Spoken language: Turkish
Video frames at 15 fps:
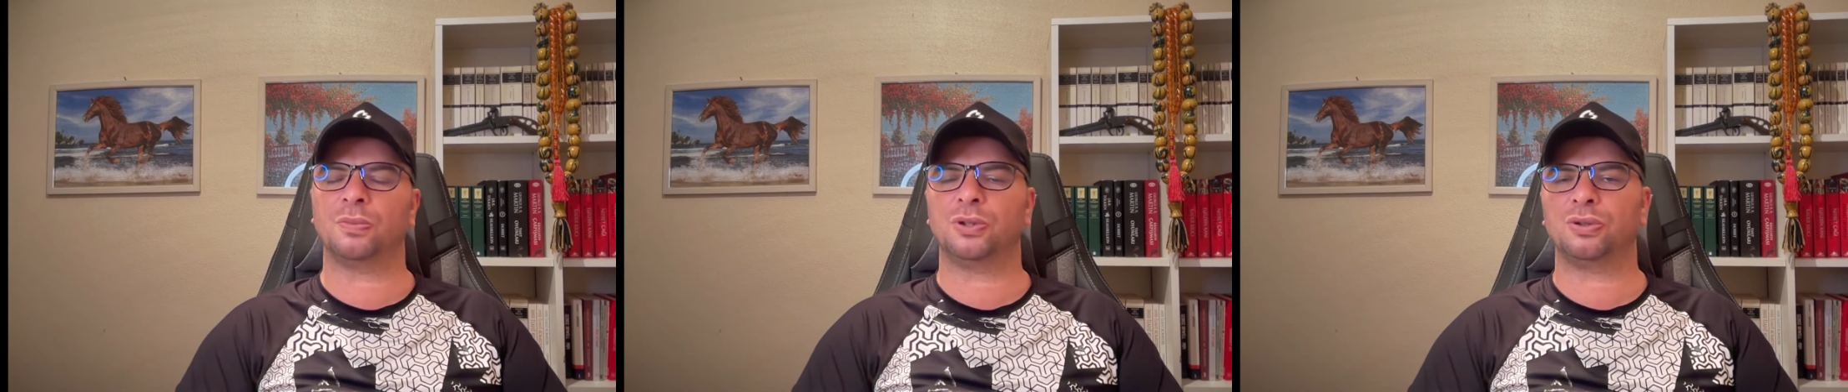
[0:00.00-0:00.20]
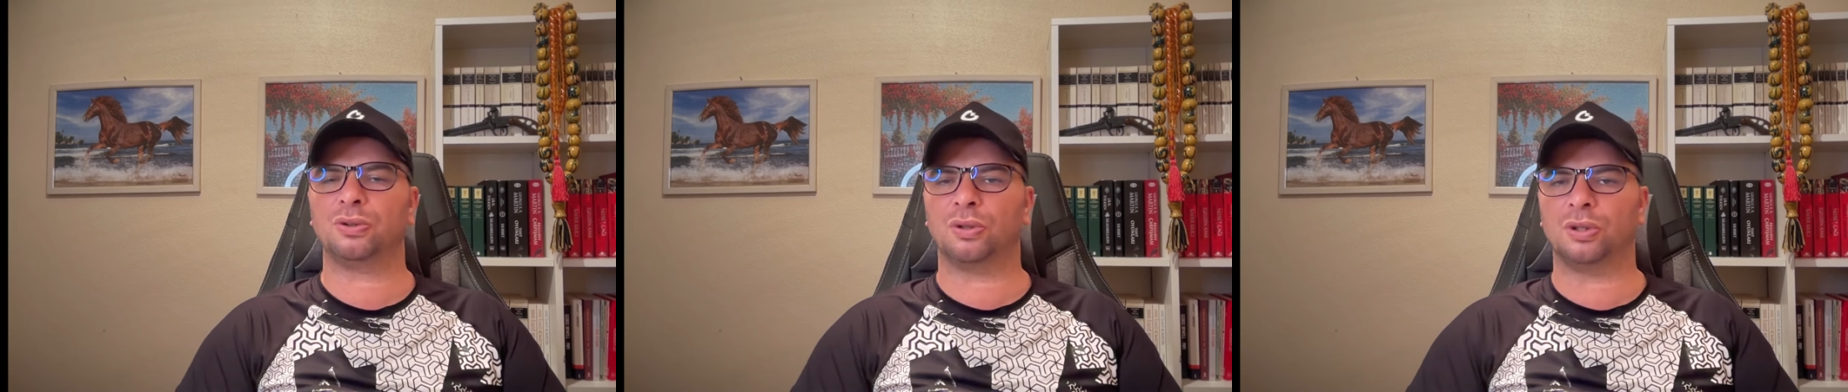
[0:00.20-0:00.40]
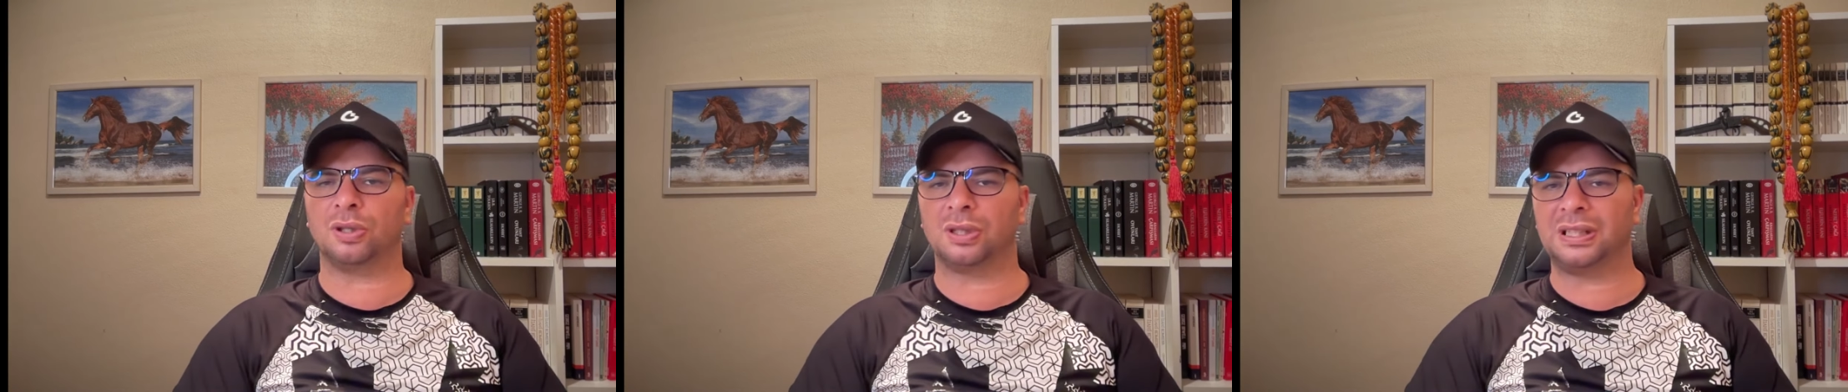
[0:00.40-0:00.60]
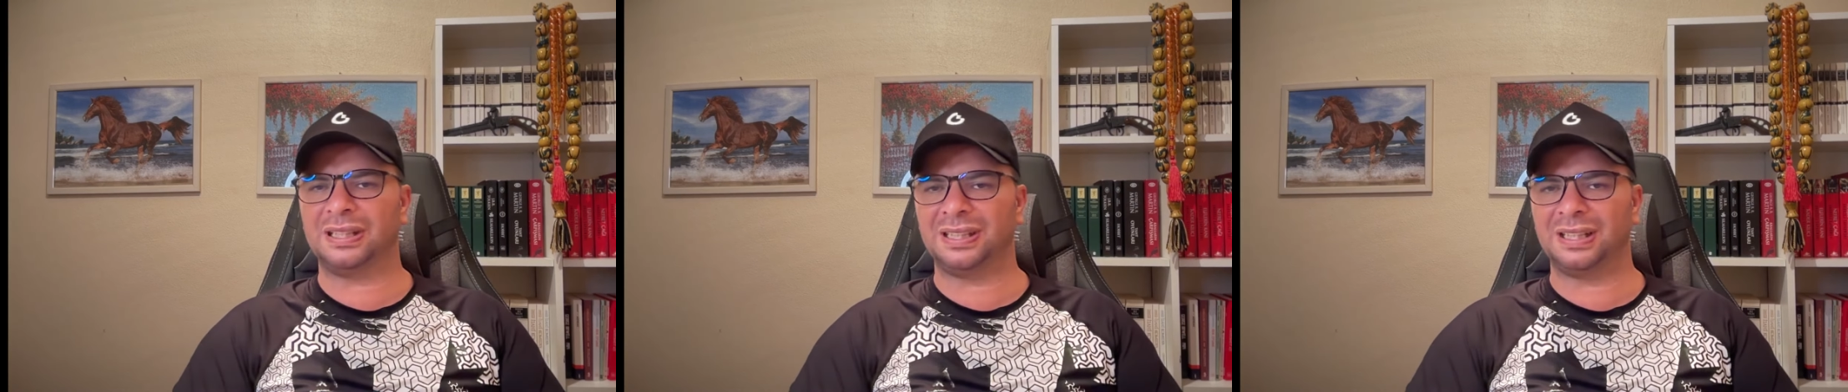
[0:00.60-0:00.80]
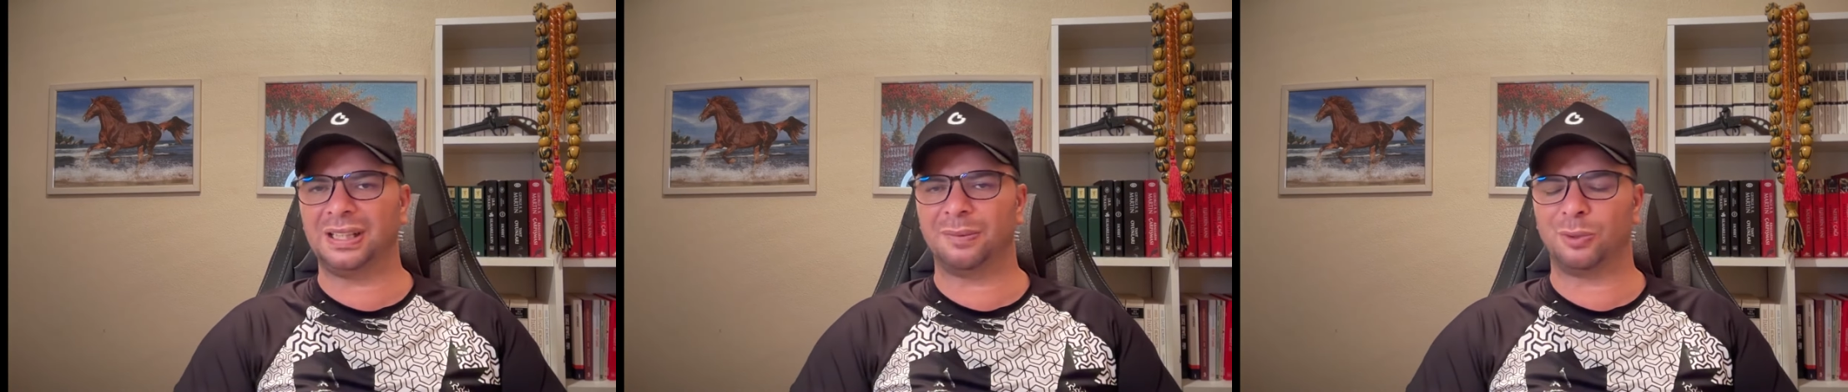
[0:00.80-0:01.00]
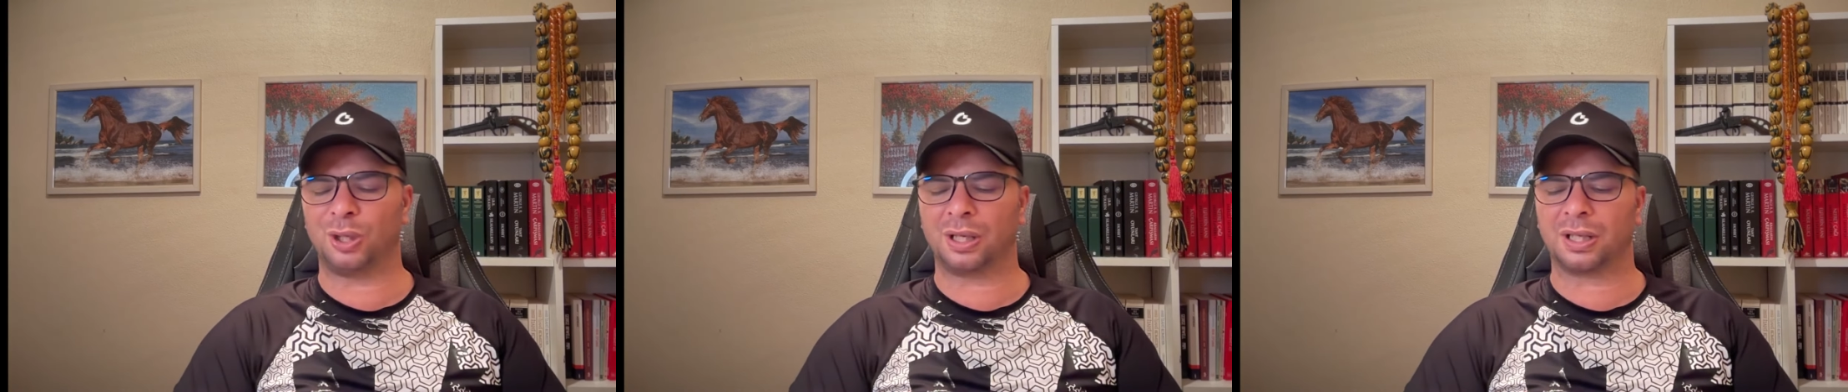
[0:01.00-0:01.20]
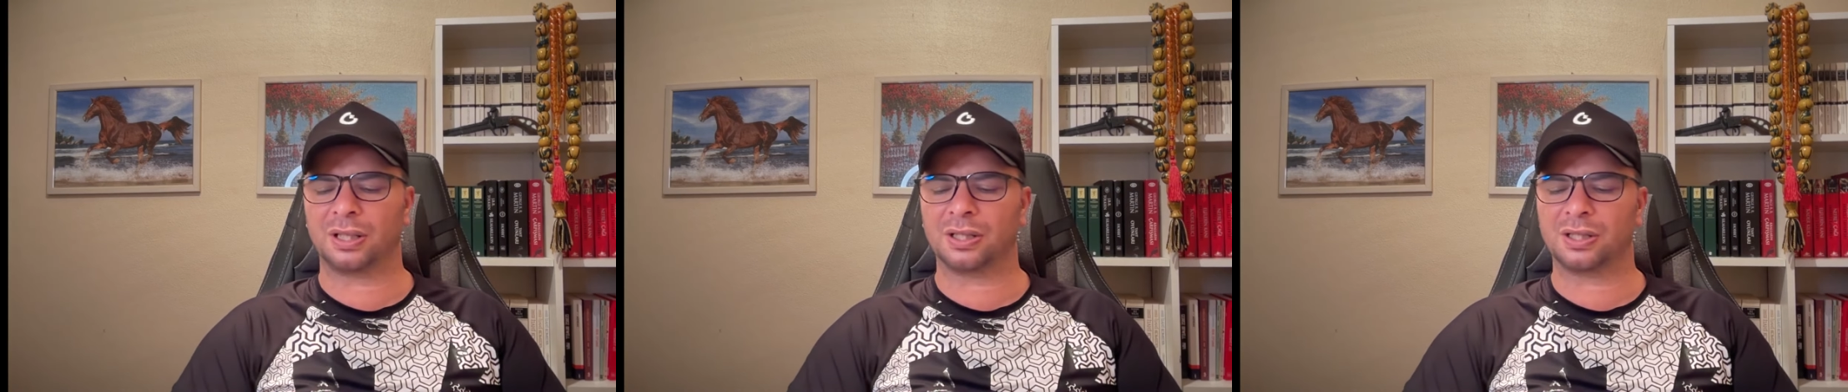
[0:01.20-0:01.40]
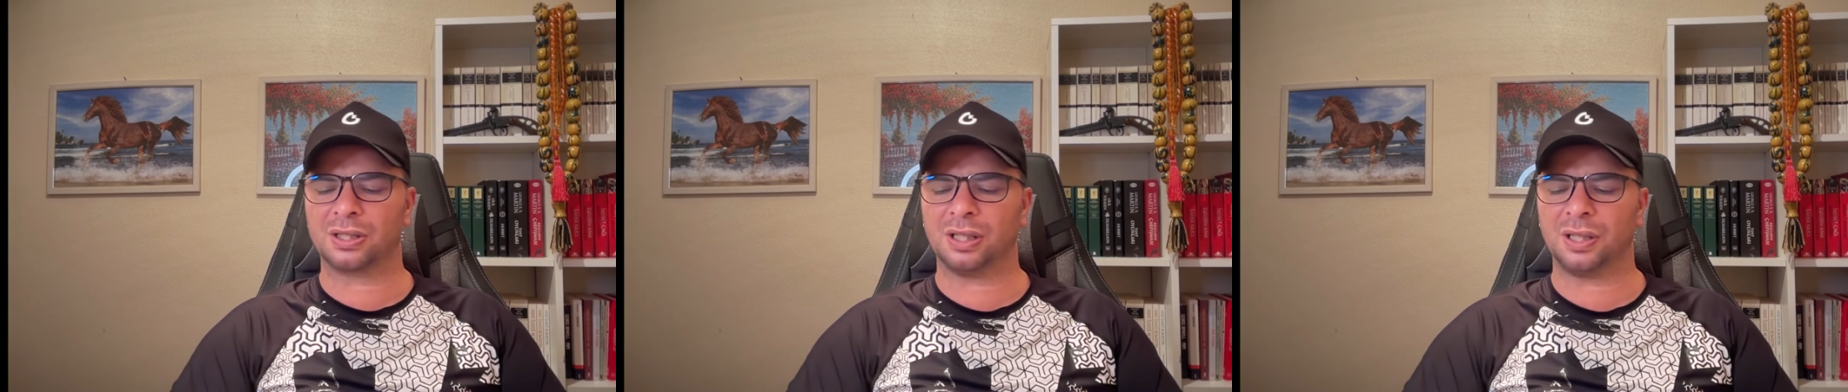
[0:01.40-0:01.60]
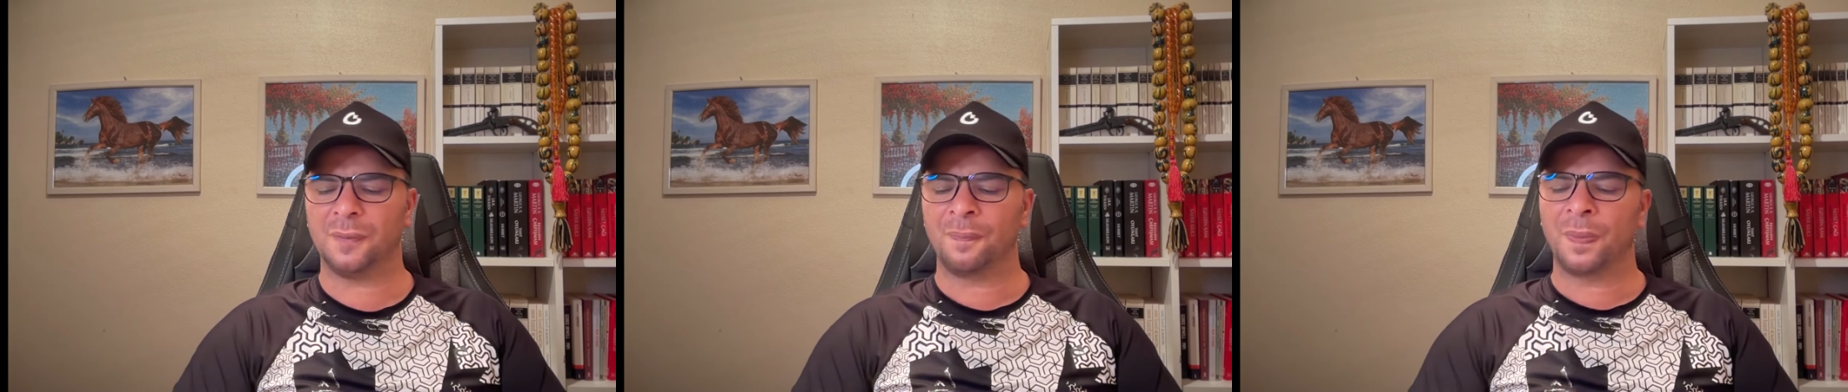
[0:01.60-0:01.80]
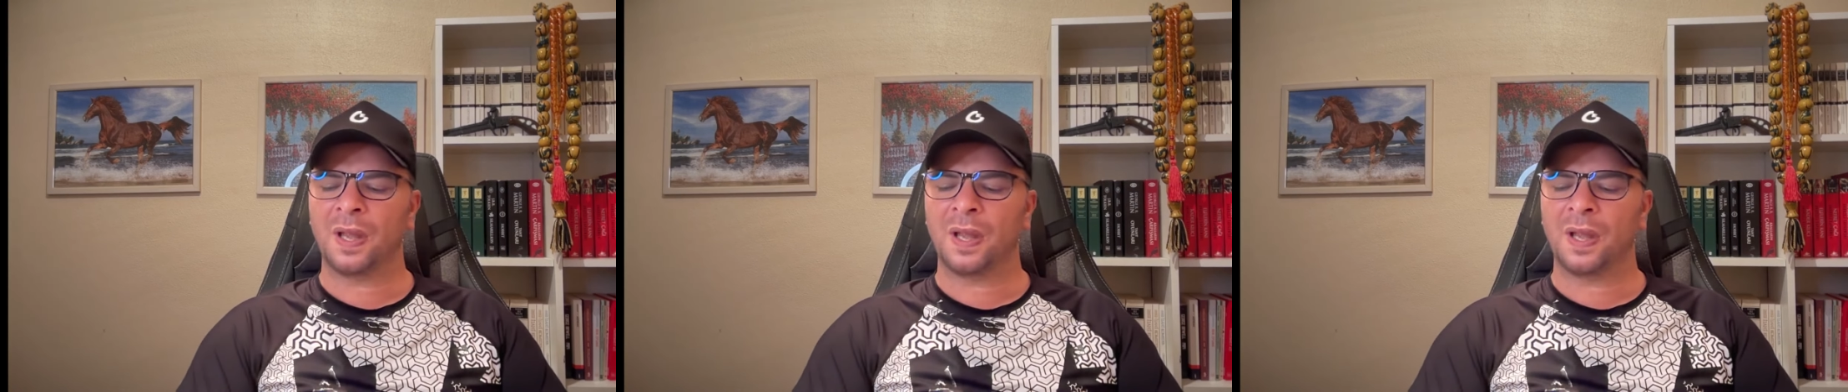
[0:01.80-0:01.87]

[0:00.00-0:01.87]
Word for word: Bir türlü indirmiyor arkadaşlar.